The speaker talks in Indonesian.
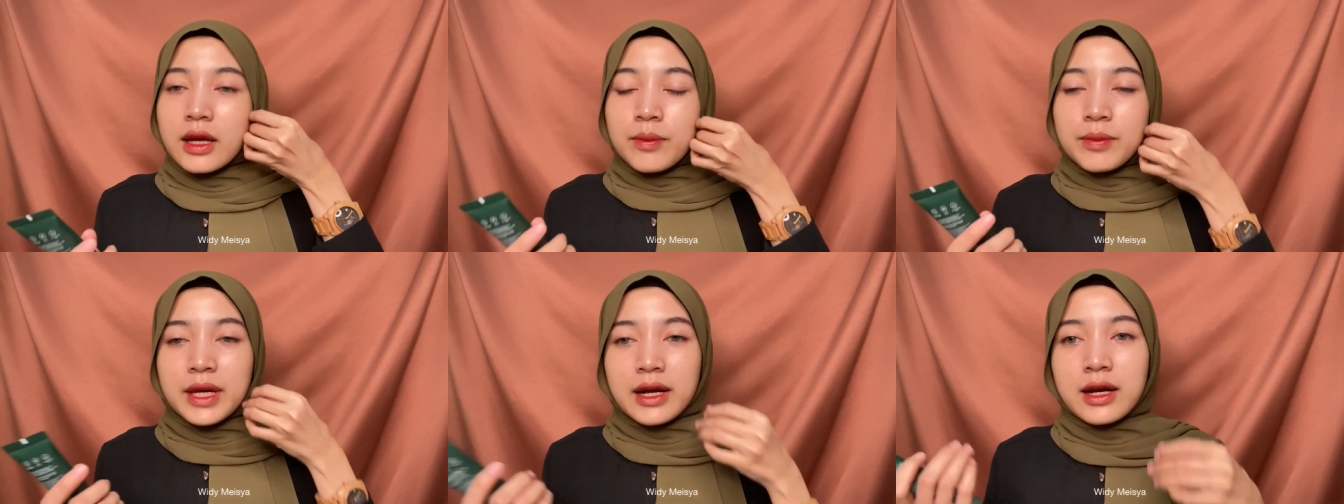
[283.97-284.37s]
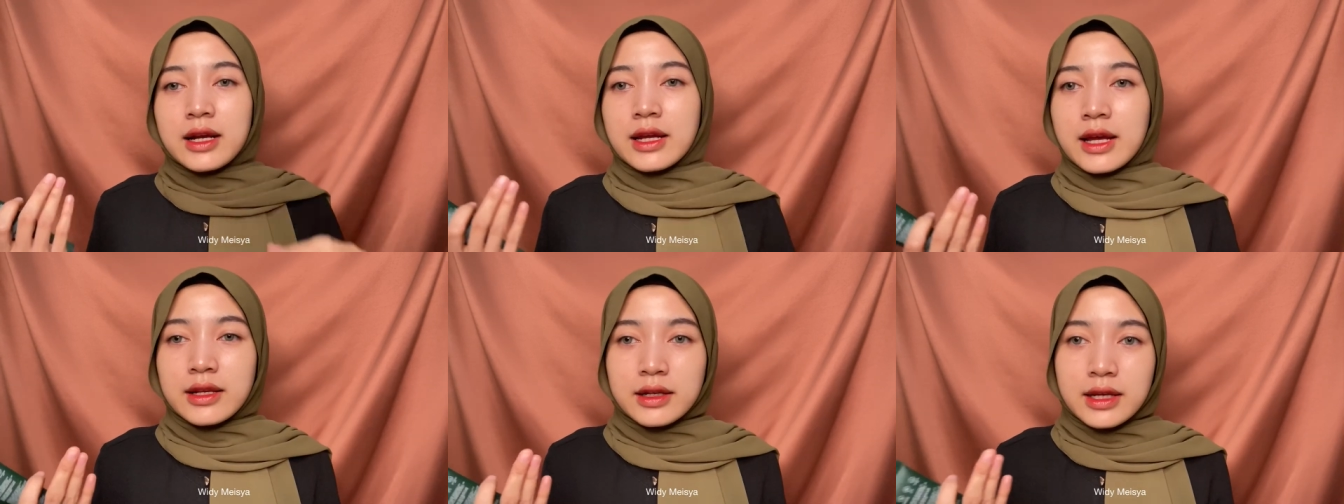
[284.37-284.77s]
biar
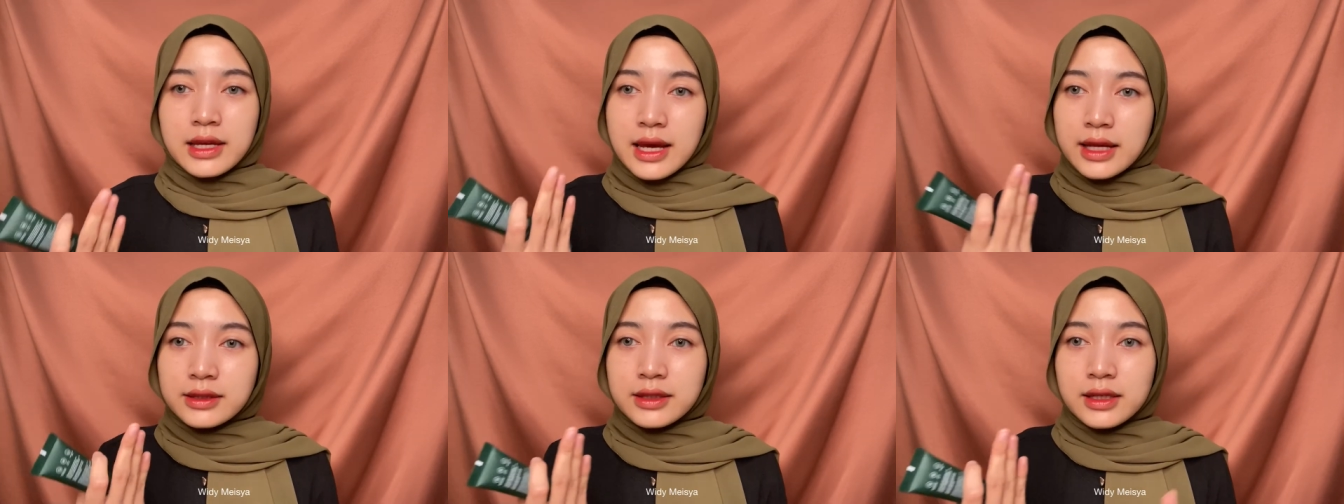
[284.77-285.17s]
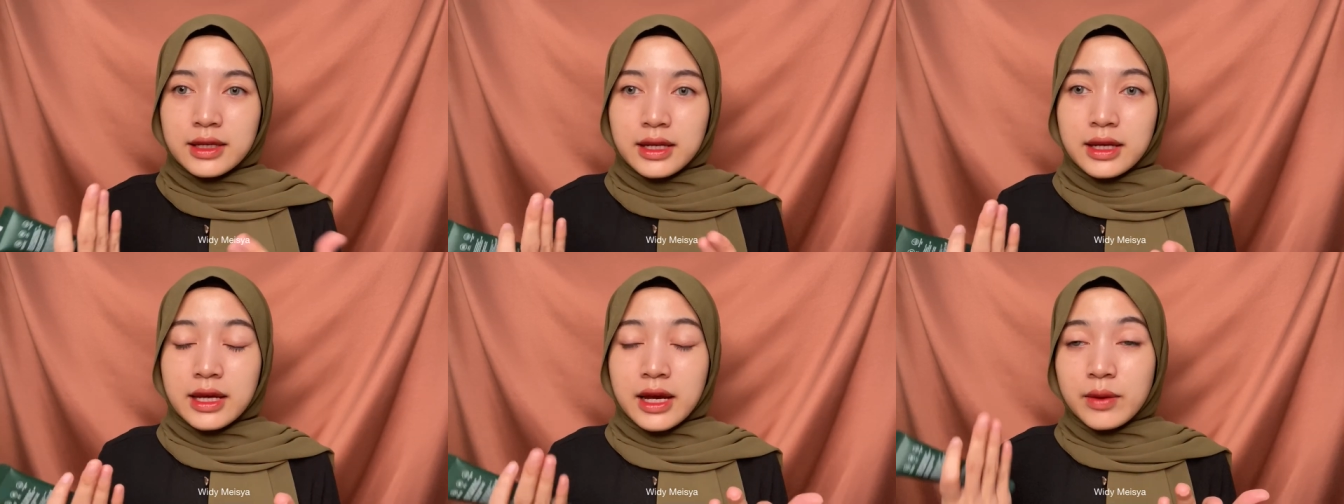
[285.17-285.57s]
kalian lihat
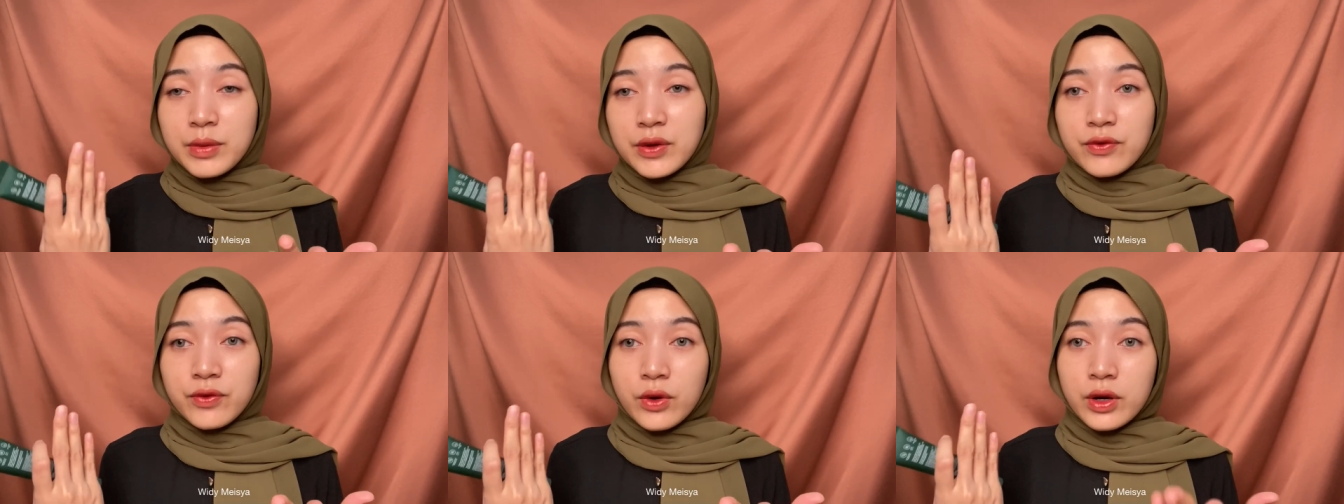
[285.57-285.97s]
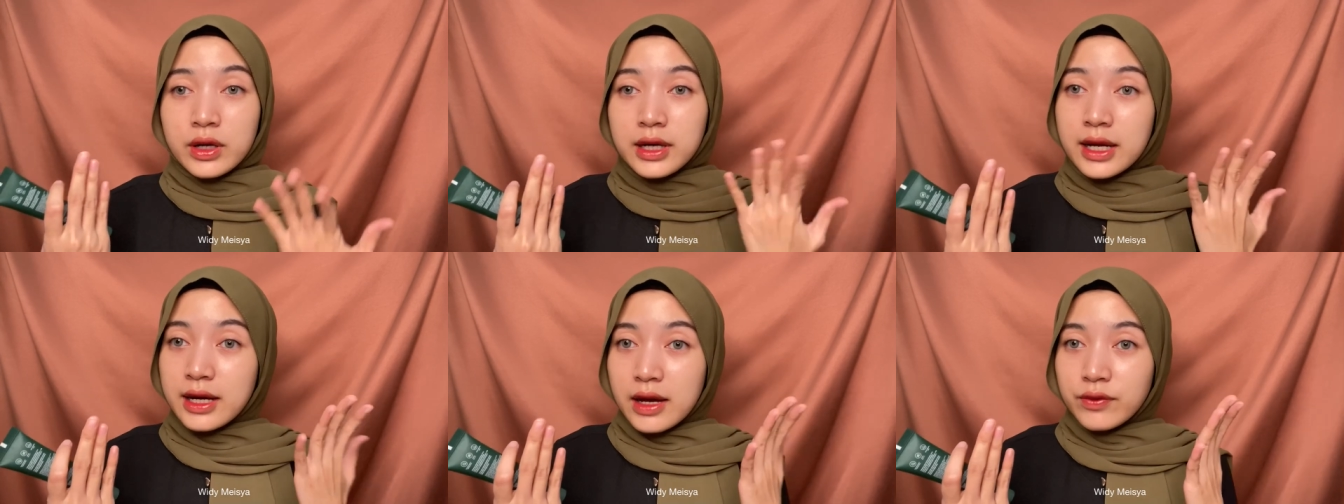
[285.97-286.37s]
sendiri ya before
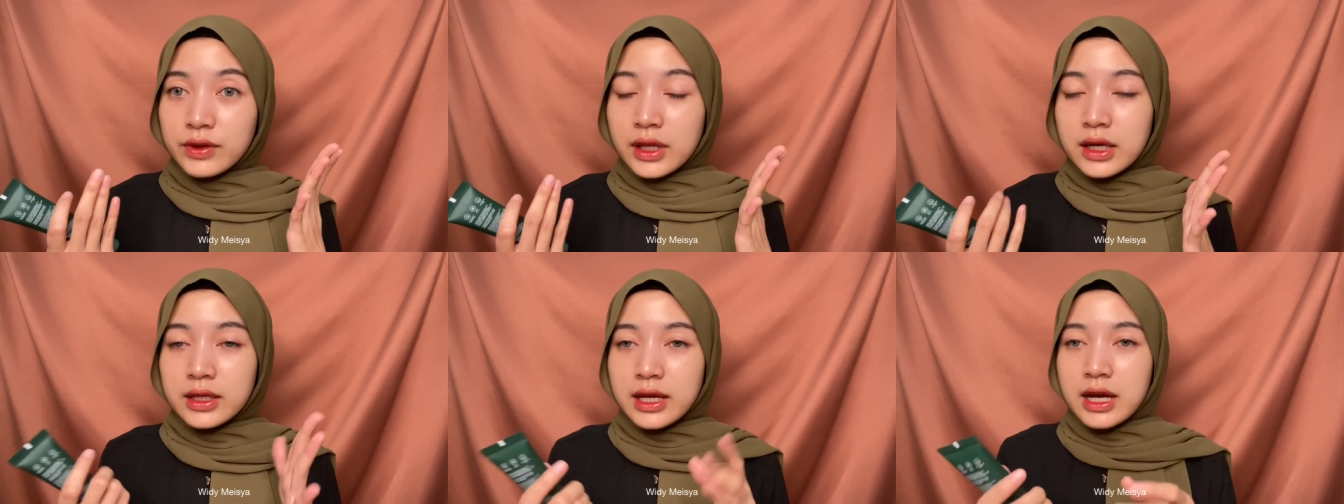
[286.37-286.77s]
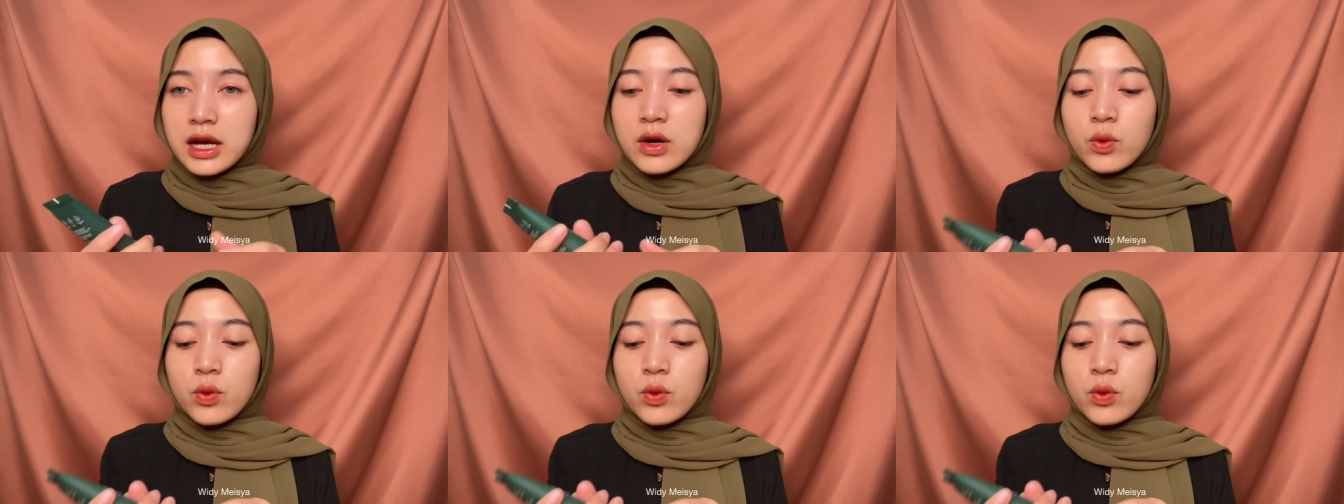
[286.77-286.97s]
dan afternya,